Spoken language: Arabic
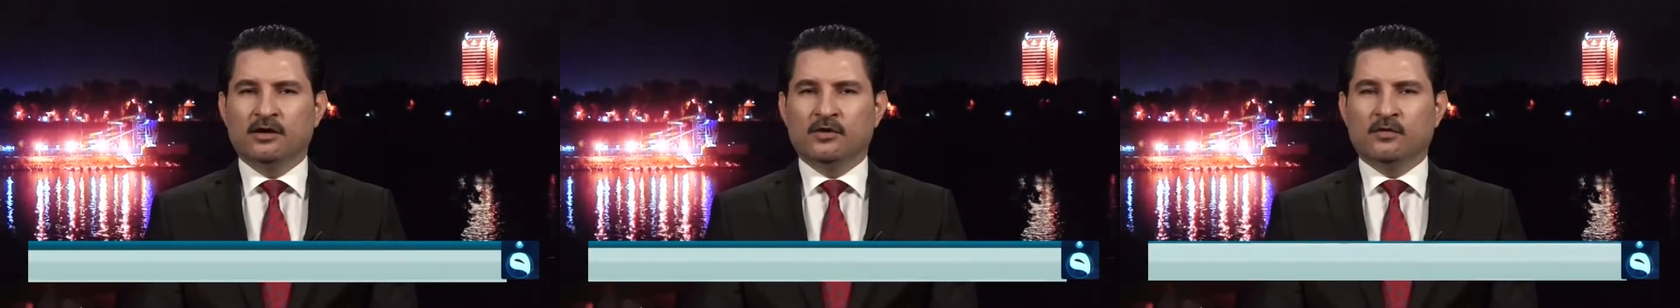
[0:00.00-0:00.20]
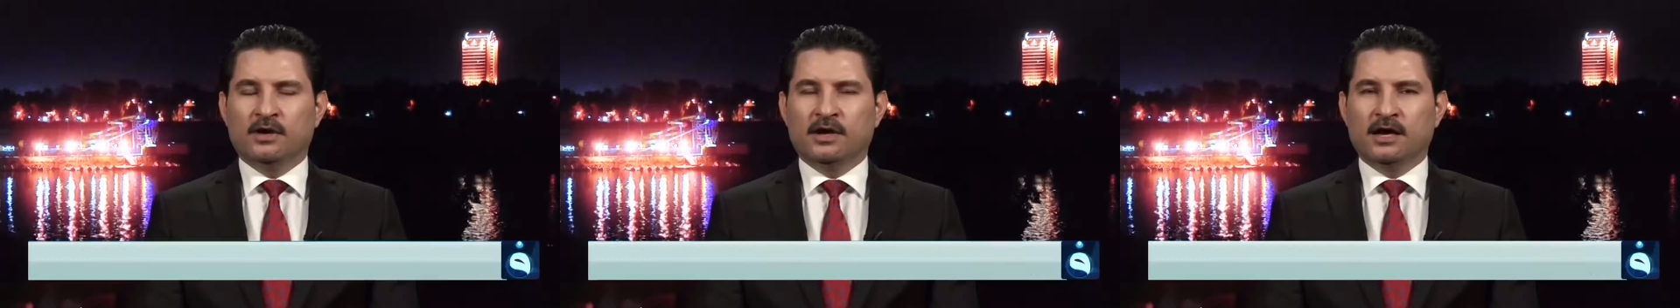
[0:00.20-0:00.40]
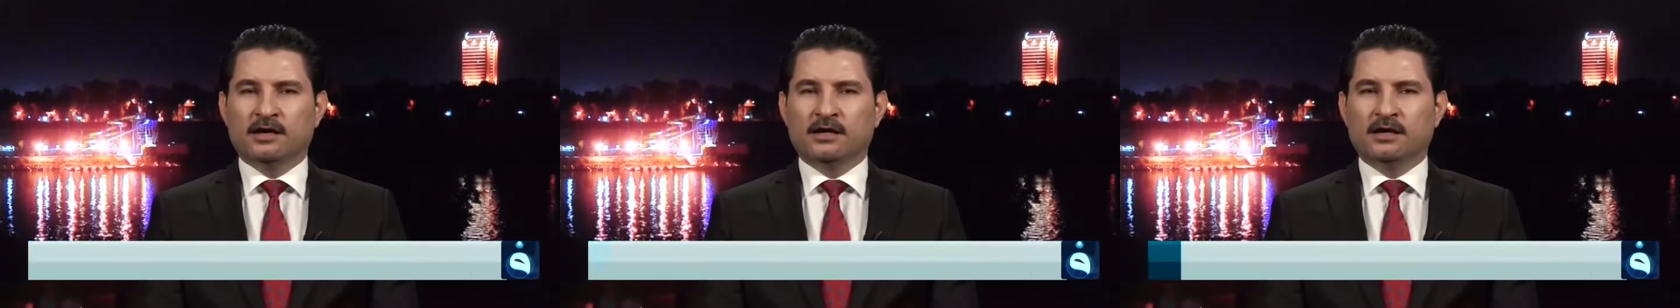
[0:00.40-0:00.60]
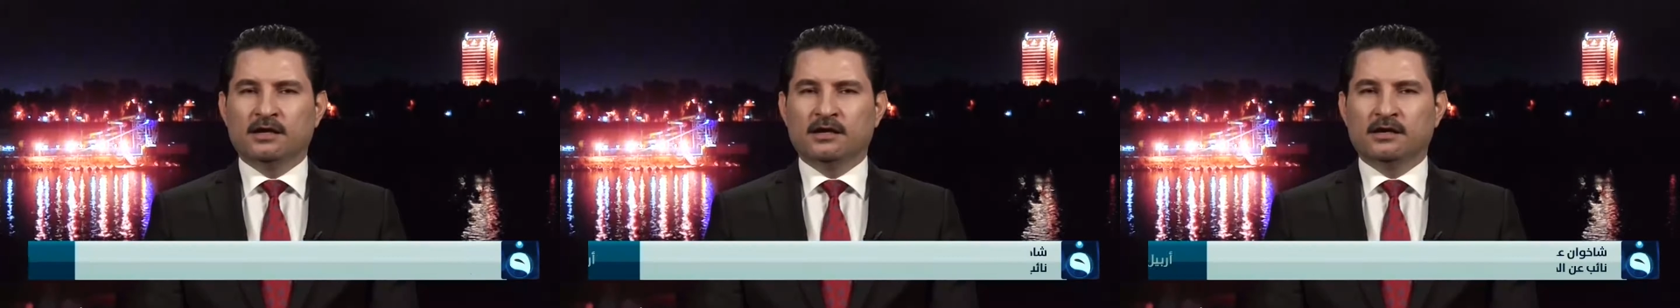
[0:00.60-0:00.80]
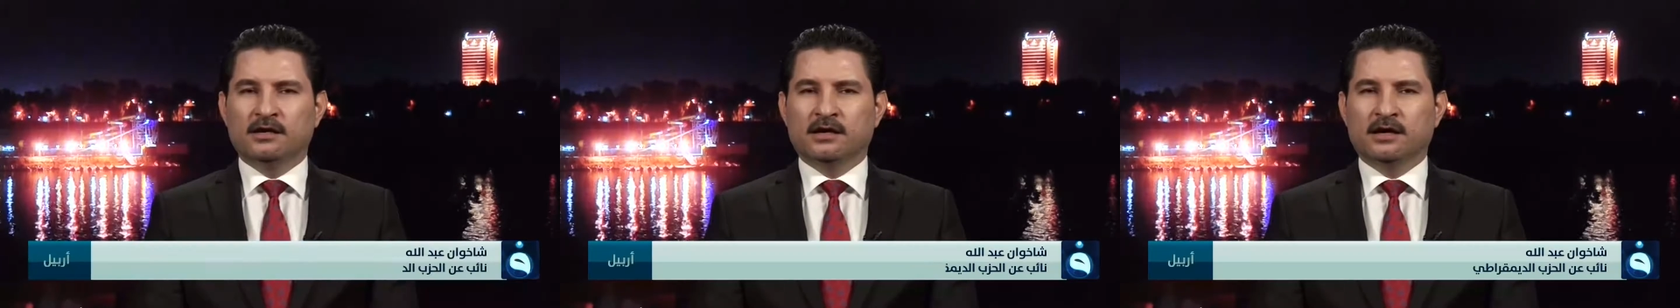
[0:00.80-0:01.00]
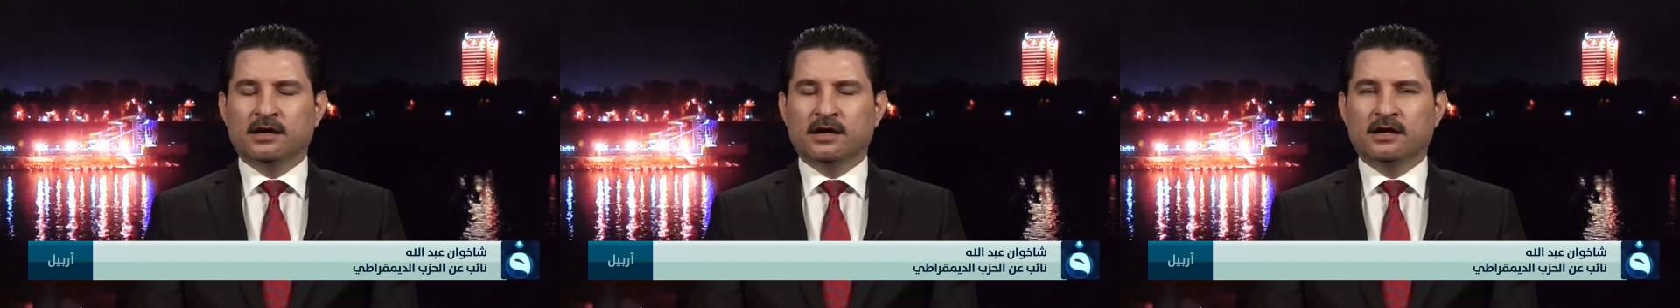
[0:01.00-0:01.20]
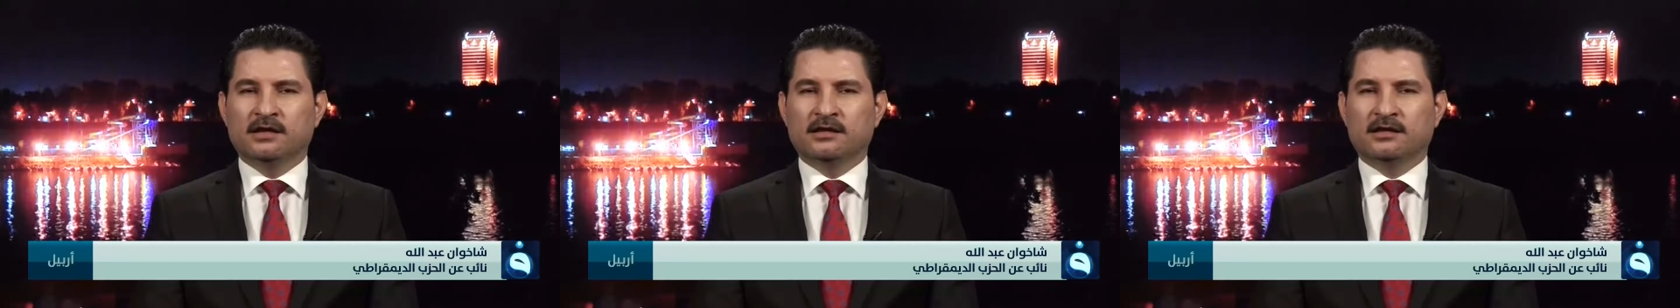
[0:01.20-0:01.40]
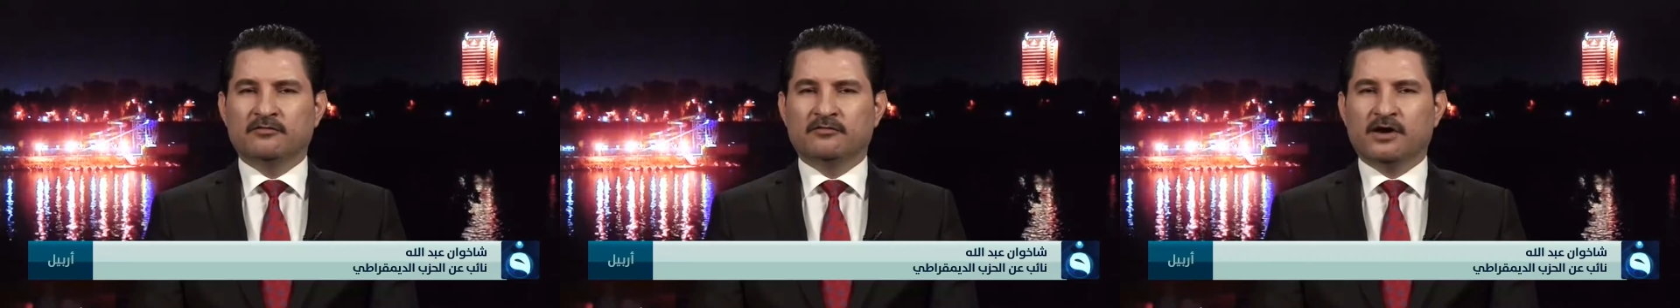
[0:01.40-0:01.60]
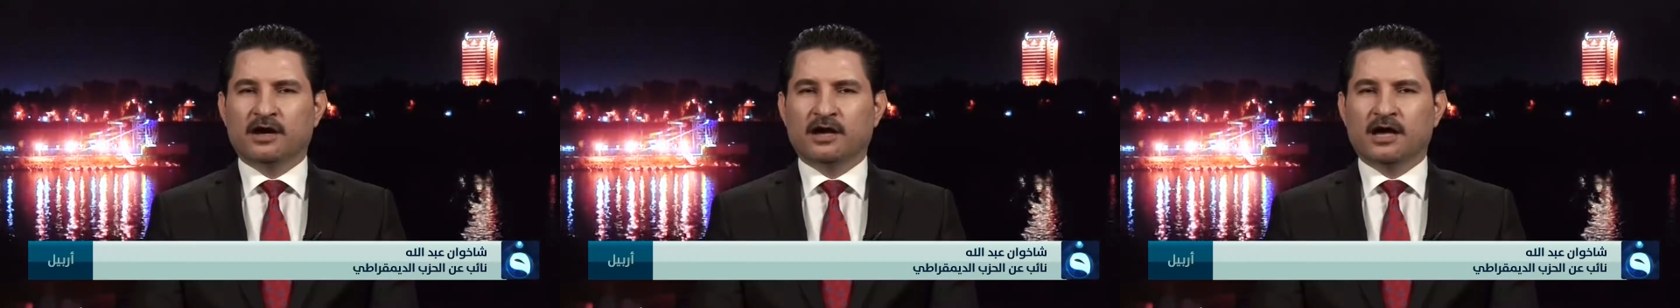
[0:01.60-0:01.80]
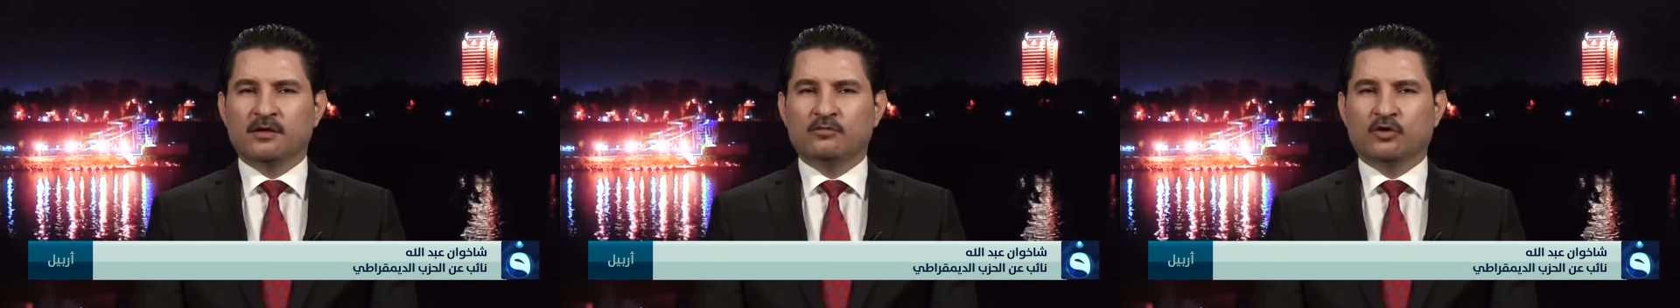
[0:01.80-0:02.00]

ولكن آه، الاتفاق كان